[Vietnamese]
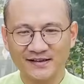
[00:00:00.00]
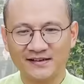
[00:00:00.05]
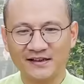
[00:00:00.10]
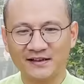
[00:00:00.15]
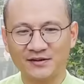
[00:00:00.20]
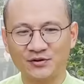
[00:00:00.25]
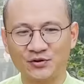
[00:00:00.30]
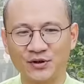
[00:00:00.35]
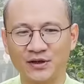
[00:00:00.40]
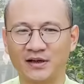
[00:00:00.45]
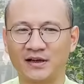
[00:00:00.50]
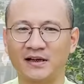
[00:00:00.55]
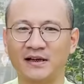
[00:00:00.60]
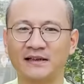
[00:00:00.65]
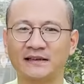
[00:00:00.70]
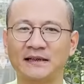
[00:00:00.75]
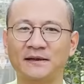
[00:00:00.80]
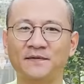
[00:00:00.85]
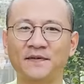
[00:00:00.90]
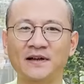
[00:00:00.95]
ta chuyển
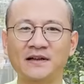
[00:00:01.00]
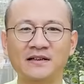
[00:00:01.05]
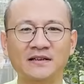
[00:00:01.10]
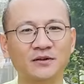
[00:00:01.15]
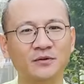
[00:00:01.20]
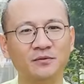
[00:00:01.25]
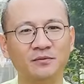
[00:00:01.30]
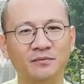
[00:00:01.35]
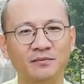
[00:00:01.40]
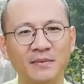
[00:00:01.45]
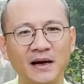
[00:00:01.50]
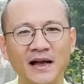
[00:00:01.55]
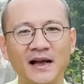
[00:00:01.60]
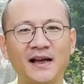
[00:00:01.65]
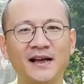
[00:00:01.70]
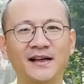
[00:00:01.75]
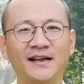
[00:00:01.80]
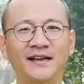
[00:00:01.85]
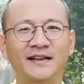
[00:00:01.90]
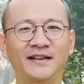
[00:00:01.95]
là ta vẫn dùng
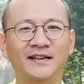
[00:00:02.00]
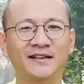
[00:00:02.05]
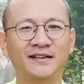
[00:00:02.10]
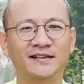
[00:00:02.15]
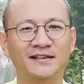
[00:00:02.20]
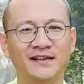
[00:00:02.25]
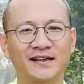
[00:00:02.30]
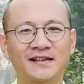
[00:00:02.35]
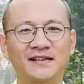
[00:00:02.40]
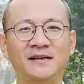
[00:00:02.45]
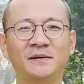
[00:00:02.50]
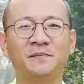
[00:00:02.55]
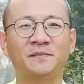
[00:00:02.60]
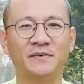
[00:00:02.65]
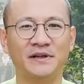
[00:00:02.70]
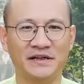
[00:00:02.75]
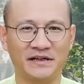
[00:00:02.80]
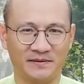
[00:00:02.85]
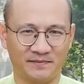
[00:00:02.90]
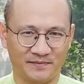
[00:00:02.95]
ba cái cái
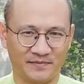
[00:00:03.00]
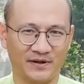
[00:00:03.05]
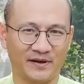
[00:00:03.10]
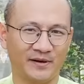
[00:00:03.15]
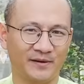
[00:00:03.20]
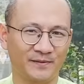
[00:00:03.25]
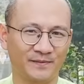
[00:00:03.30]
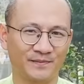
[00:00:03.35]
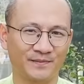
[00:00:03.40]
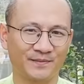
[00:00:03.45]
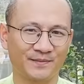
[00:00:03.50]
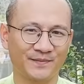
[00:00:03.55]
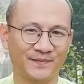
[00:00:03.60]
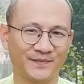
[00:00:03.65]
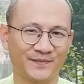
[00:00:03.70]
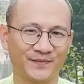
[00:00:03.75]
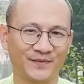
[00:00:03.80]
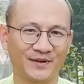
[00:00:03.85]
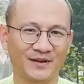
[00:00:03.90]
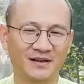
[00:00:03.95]
dòng niệm đó
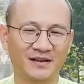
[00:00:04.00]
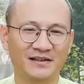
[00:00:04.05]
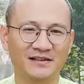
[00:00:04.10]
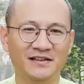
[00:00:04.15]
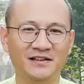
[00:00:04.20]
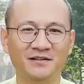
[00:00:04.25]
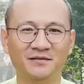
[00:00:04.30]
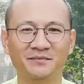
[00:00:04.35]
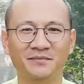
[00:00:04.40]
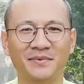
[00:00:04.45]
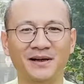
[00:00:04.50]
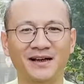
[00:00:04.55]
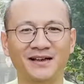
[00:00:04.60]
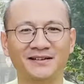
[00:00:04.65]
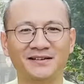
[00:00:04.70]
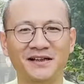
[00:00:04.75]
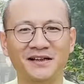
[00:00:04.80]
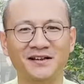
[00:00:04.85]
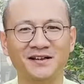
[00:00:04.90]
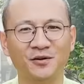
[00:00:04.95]
nhưng
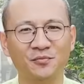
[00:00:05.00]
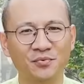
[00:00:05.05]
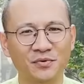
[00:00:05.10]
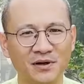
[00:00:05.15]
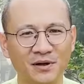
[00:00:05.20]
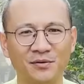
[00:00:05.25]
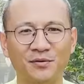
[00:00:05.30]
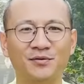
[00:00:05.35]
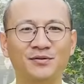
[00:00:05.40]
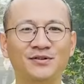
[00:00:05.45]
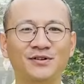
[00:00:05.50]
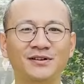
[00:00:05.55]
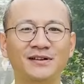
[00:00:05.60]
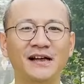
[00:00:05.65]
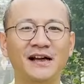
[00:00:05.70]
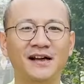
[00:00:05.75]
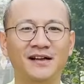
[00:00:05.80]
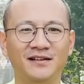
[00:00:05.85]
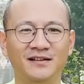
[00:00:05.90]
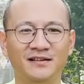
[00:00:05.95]
mà ta không cầu cho
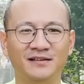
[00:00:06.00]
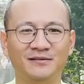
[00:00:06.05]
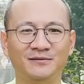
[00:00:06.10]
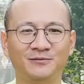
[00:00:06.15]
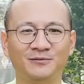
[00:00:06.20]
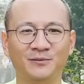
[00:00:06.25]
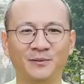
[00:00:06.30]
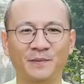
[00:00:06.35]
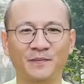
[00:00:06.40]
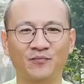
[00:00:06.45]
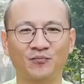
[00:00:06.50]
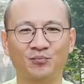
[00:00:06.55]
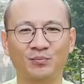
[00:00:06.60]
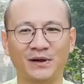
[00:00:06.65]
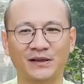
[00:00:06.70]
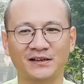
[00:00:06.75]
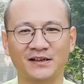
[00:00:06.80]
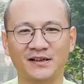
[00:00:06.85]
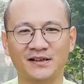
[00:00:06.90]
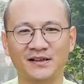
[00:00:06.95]
ta nữa
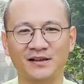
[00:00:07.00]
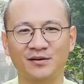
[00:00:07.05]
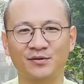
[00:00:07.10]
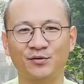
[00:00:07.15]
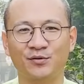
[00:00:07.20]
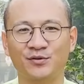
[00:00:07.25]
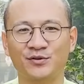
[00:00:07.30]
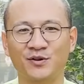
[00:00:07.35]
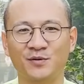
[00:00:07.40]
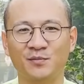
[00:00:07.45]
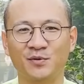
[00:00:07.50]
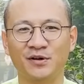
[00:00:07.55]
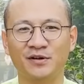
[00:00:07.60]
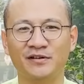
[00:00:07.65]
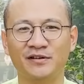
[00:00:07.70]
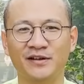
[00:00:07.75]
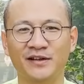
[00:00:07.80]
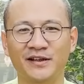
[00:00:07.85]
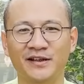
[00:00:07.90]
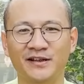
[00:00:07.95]
mà ta cầu cho một
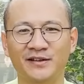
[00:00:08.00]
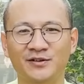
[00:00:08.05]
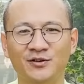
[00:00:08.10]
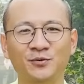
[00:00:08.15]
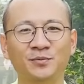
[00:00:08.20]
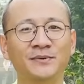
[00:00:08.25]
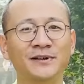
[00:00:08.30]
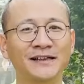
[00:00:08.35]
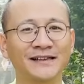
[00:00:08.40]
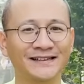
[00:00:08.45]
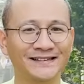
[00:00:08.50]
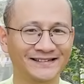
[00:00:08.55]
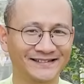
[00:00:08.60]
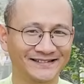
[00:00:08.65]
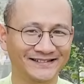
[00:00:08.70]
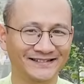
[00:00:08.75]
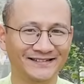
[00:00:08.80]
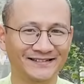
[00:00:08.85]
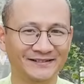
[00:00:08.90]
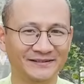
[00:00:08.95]
người trung tính
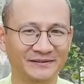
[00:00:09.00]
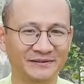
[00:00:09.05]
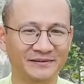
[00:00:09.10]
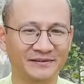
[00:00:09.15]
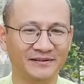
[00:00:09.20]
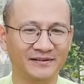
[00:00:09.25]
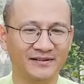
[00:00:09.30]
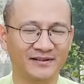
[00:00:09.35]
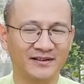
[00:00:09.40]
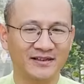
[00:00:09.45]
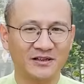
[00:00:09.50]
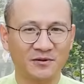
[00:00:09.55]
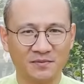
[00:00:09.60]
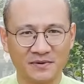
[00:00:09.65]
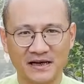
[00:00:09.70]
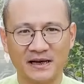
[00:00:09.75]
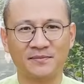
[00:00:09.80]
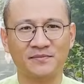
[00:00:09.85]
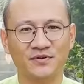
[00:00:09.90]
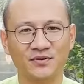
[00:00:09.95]
trong
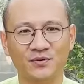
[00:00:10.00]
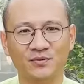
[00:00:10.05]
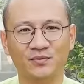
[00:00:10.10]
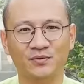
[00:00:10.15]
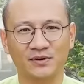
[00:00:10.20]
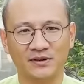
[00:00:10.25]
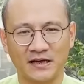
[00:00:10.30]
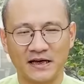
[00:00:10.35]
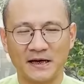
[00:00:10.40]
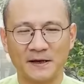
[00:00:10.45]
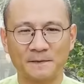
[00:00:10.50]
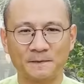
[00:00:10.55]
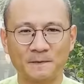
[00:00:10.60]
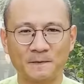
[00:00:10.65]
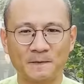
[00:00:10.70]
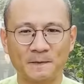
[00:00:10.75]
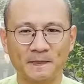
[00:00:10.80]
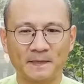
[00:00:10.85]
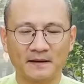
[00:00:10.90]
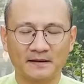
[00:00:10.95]
cảm xúc của ta
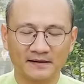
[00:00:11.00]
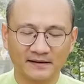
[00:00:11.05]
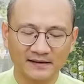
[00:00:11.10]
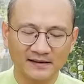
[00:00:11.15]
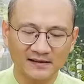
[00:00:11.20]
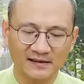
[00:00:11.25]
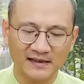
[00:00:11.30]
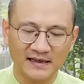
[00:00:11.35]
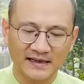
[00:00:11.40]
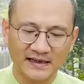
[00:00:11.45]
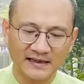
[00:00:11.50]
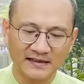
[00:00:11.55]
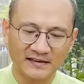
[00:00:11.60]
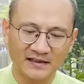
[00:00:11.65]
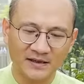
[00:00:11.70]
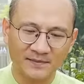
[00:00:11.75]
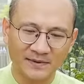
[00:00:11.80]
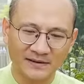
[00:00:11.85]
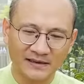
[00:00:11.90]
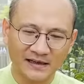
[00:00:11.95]
tức là cái
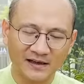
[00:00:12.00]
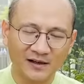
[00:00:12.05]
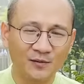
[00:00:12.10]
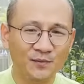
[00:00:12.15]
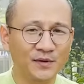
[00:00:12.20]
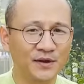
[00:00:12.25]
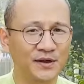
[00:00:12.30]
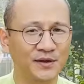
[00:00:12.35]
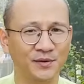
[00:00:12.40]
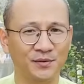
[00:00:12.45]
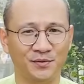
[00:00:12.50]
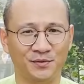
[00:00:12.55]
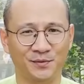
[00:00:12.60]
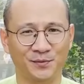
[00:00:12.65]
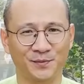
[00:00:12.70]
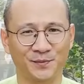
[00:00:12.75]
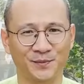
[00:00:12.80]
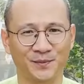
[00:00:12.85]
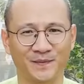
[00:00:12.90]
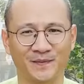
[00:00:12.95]
người mà ta không yêu
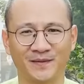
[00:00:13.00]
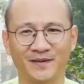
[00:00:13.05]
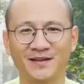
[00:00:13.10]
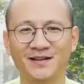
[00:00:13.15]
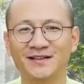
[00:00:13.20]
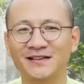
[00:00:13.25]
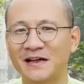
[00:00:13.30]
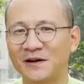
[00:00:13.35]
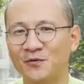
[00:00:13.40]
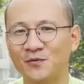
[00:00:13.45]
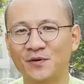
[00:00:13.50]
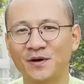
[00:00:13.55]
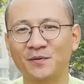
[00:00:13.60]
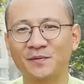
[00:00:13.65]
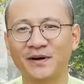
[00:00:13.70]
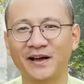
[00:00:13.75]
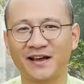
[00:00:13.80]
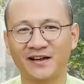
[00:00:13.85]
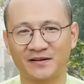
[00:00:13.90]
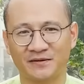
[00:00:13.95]
nhưng ta cũng
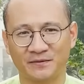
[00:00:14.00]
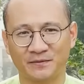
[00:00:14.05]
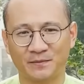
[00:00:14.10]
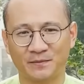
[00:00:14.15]
không ghét